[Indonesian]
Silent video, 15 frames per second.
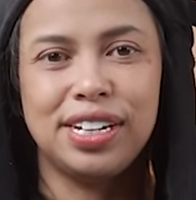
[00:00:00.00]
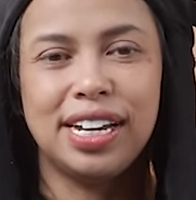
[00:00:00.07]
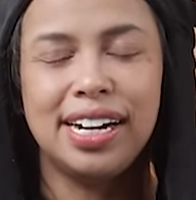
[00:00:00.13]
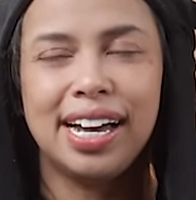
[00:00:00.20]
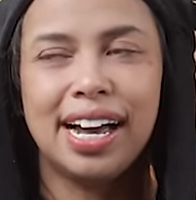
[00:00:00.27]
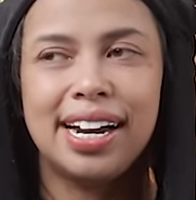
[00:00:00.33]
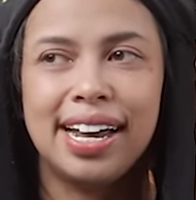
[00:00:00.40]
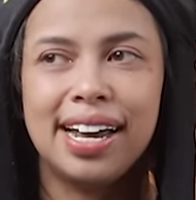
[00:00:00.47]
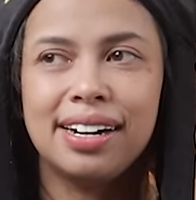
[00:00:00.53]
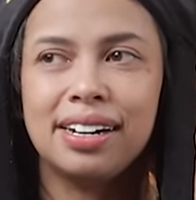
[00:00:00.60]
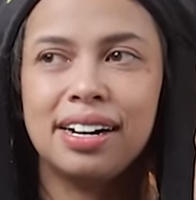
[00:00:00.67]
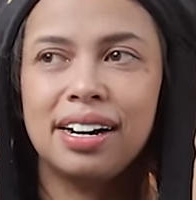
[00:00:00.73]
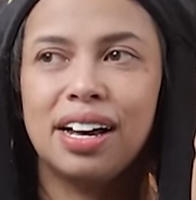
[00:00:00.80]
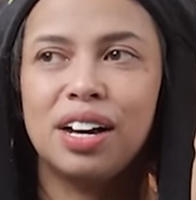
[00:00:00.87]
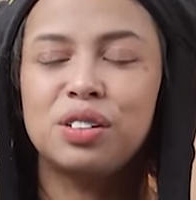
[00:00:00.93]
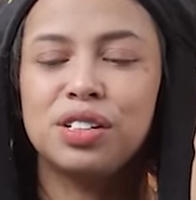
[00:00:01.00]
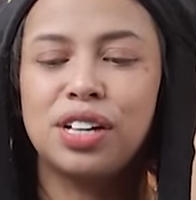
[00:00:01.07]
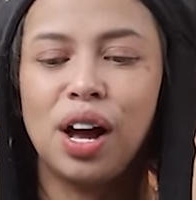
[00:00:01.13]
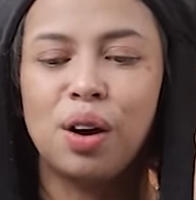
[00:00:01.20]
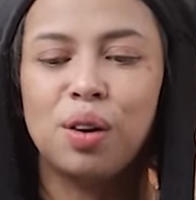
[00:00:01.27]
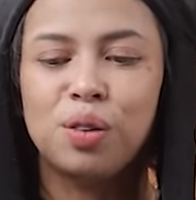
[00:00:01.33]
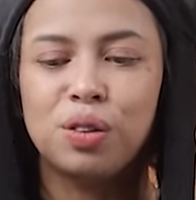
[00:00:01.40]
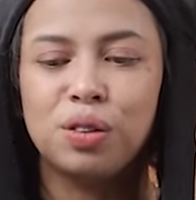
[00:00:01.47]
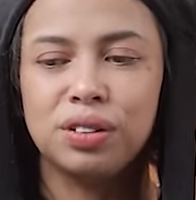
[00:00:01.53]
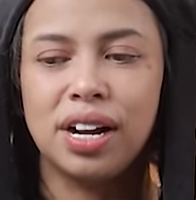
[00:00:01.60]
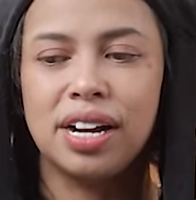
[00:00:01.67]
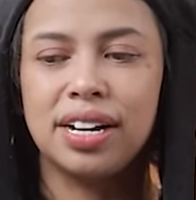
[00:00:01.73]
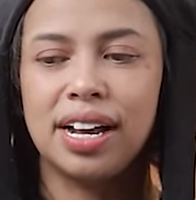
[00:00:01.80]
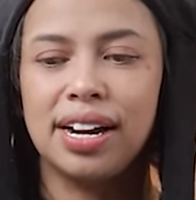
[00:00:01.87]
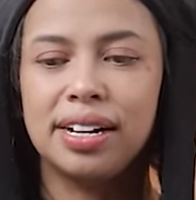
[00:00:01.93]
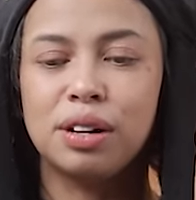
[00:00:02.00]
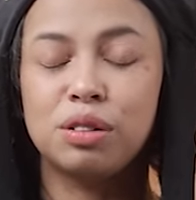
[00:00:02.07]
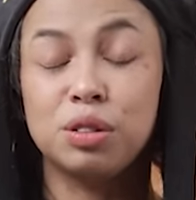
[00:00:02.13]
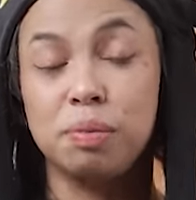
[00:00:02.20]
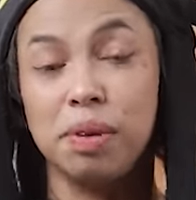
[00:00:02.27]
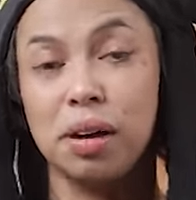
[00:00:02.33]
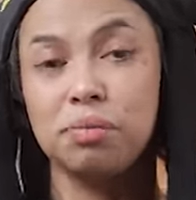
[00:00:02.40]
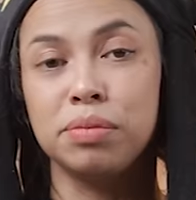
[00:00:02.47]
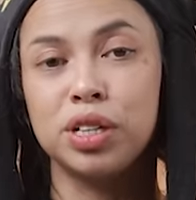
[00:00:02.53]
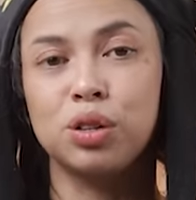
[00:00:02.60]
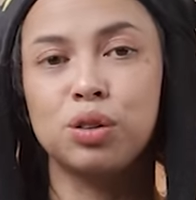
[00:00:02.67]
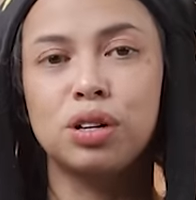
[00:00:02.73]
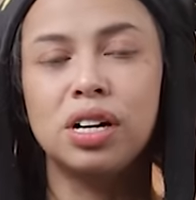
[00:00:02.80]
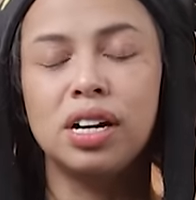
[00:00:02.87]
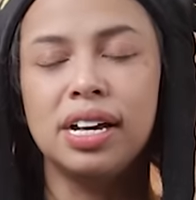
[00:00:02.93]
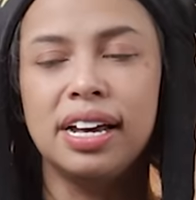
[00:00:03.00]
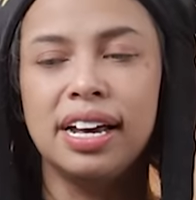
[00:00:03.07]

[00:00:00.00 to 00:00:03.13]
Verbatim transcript: Jadi kalian harus tahu dan kalian harus paham betul